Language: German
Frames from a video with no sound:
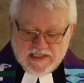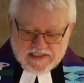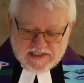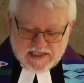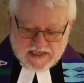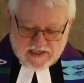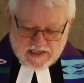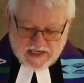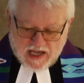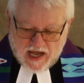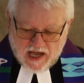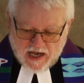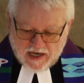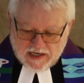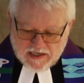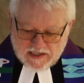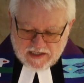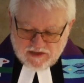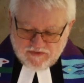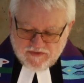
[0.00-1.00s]
diese
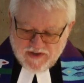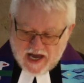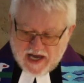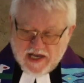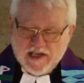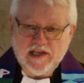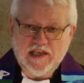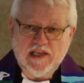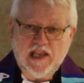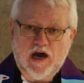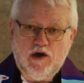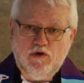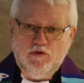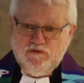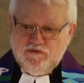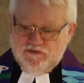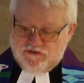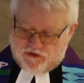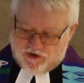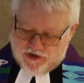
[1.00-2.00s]
Nachricht wie ein
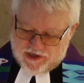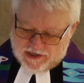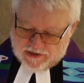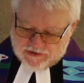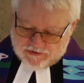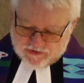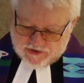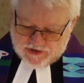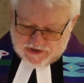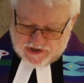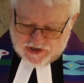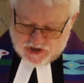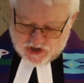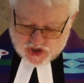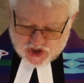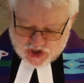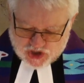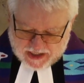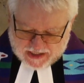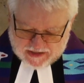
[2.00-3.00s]
Lauffeuer durch die
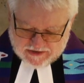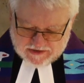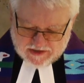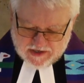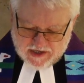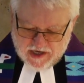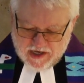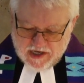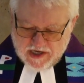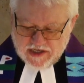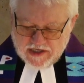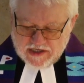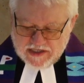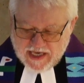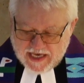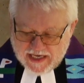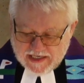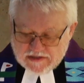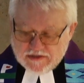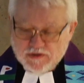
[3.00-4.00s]
Stadt.
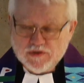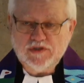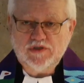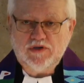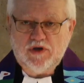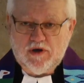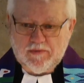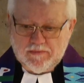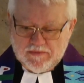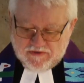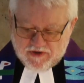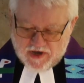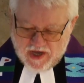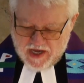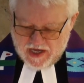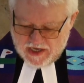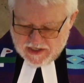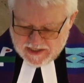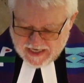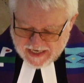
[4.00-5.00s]
Jesus kommt.
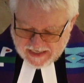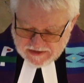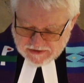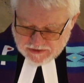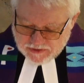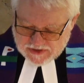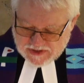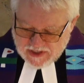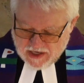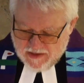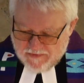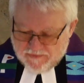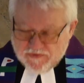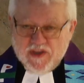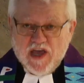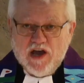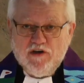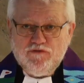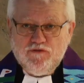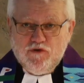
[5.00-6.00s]
Jesus,
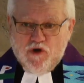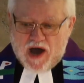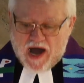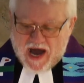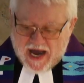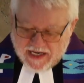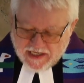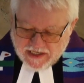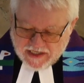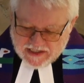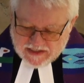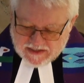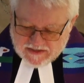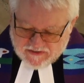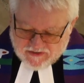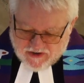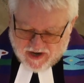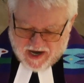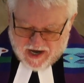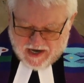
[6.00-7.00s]
der vor
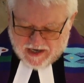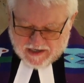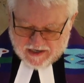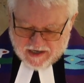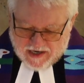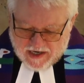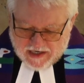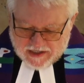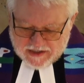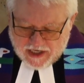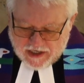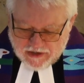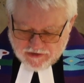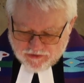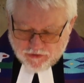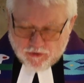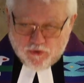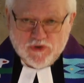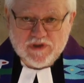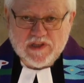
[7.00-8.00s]
einigen Tagen
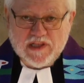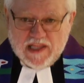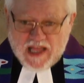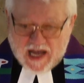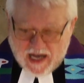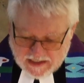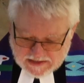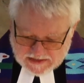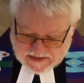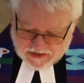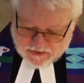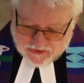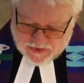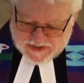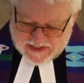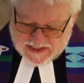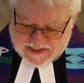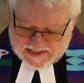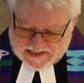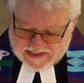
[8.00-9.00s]
den toten
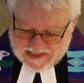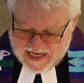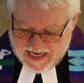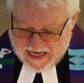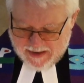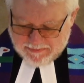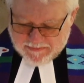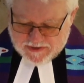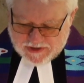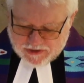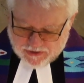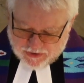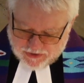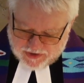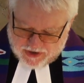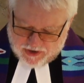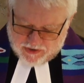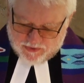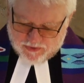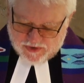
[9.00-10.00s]
Lazarus ins Leben
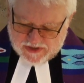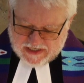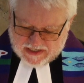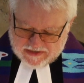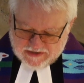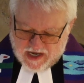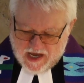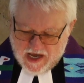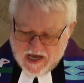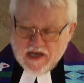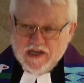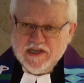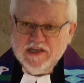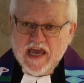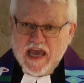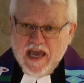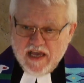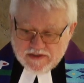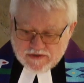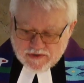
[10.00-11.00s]
zurückgeholt hat.
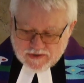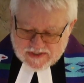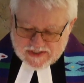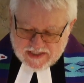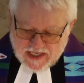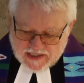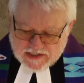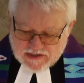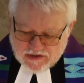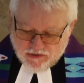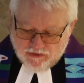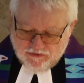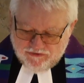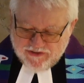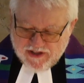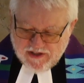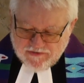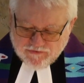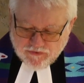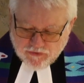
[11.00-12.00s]
Jesus, der so
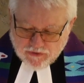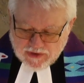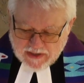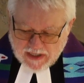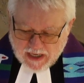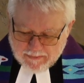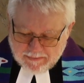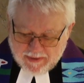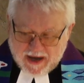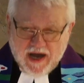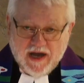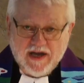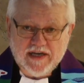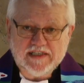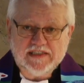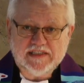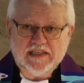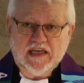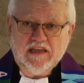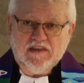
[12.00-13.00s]
viel
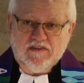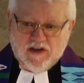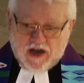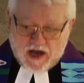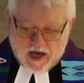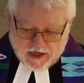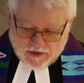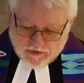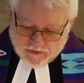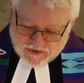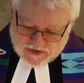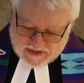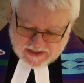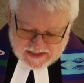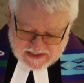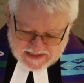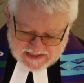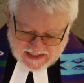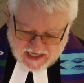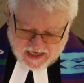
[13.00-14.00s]
Wunderbares getan und
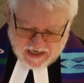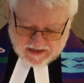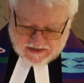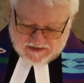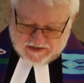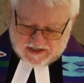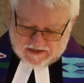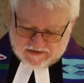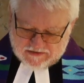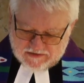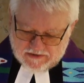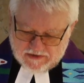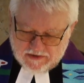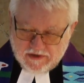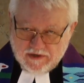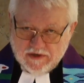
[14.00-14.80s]
gesagt hat.